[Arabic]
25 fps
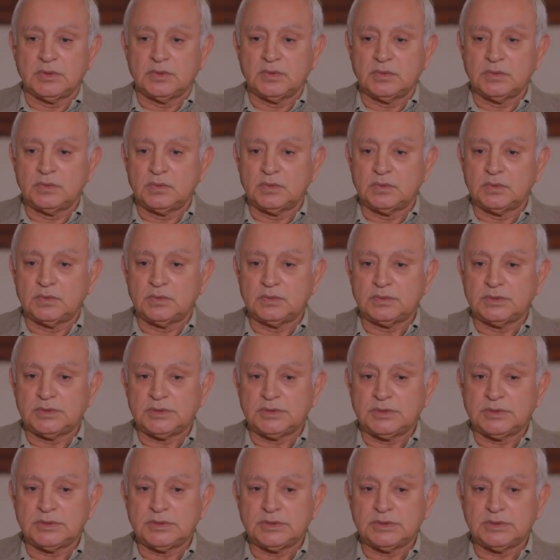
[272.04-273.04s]
و
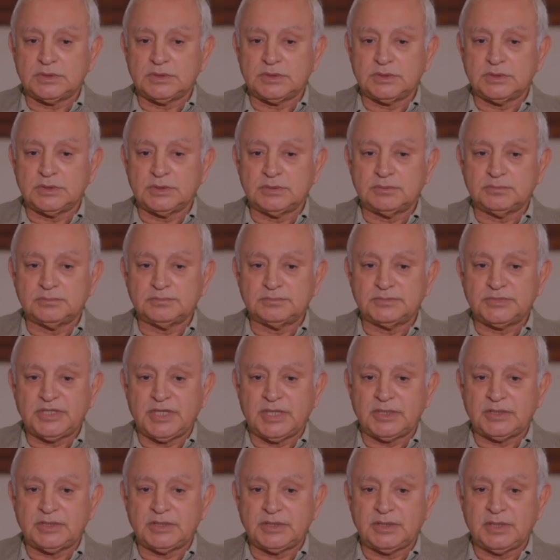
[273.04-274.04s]

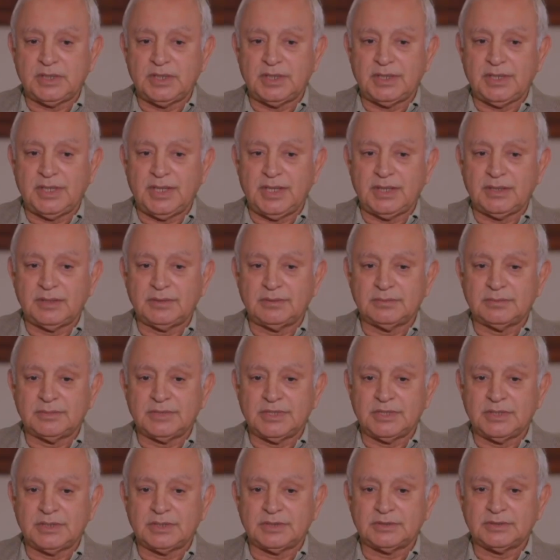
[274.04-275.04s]
يعني
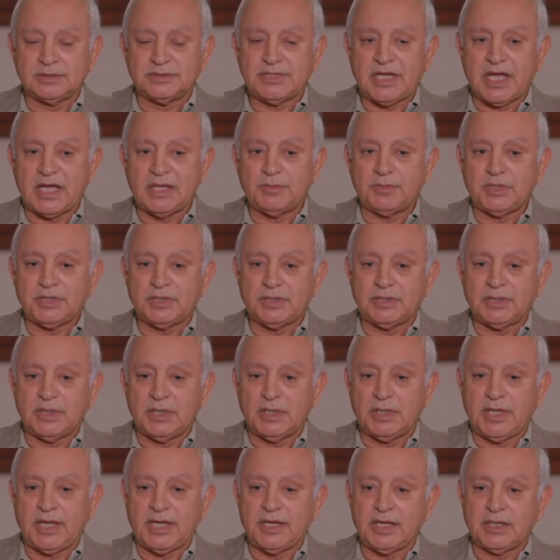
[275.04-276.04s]
دائما
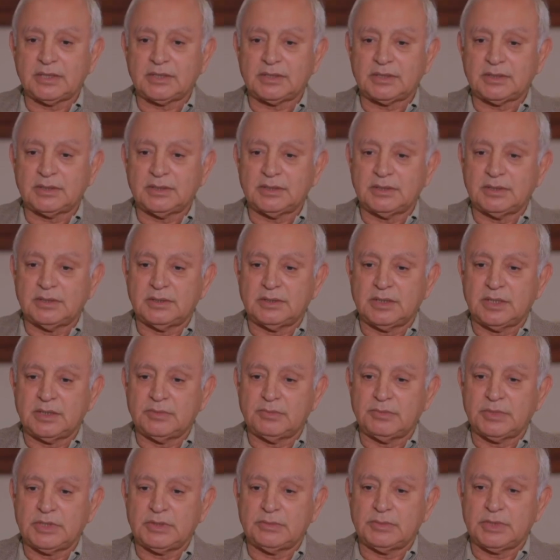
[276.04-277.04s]
الحياه
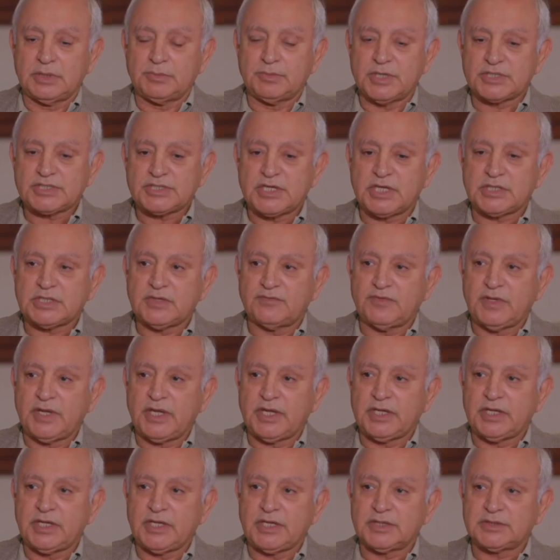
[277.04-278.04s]
البساطه في
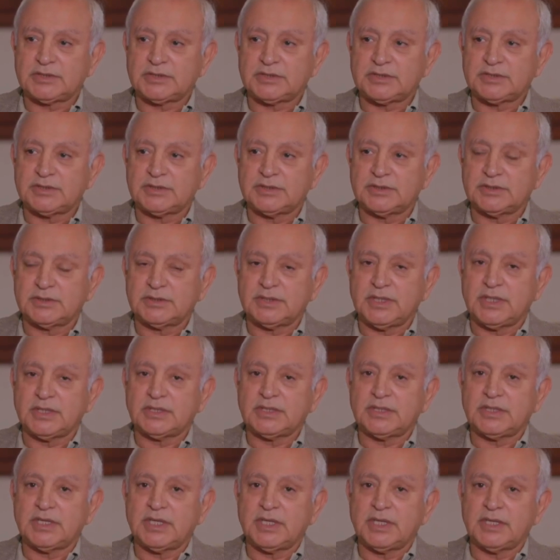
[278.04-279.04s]
الحياه
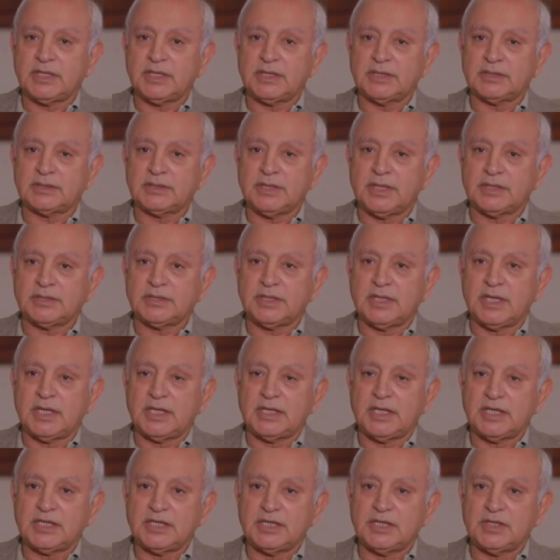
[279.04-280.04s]
تعطيها
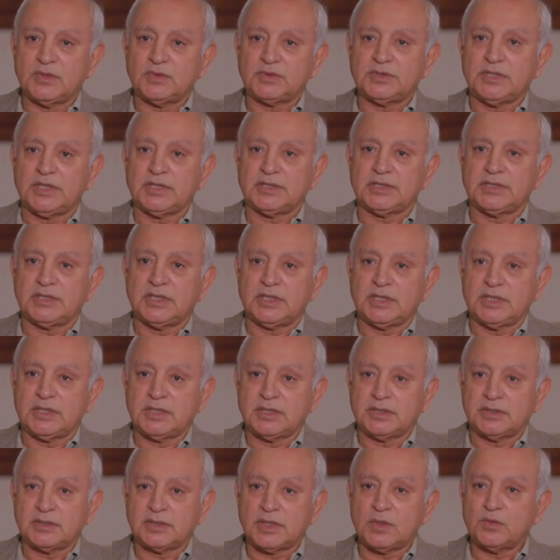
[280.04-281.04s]
تعطيها لذة
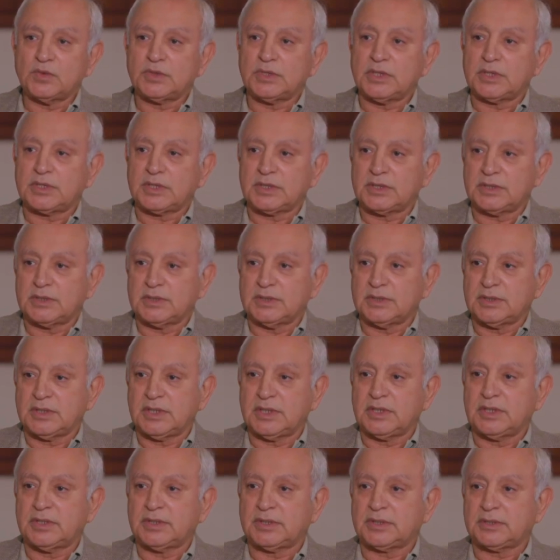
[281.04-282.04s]
وتعطيها رونق
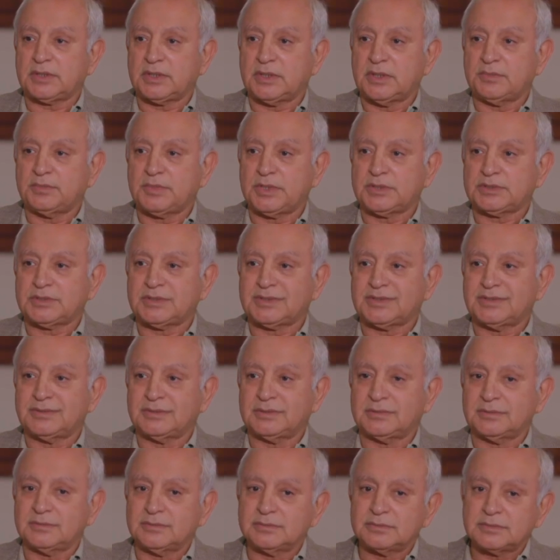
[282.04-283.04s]
غير لما
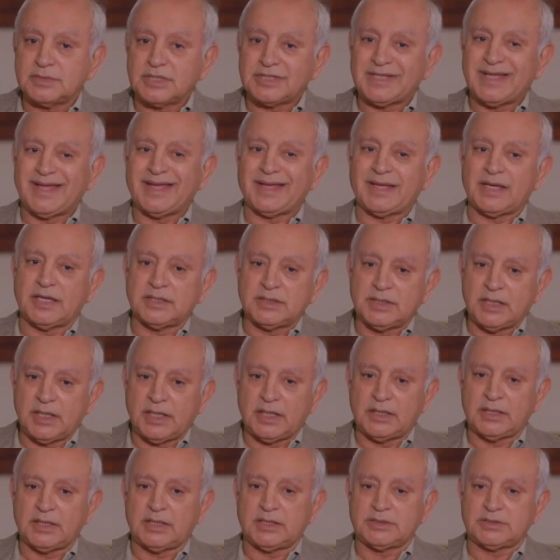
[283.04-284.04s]
تتعقد
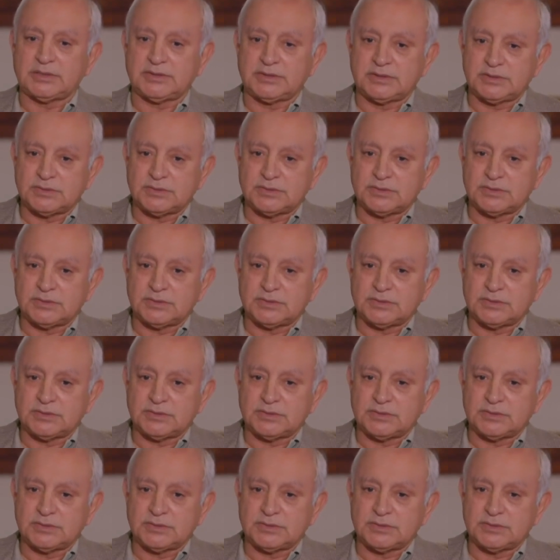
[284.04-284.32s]
الحياة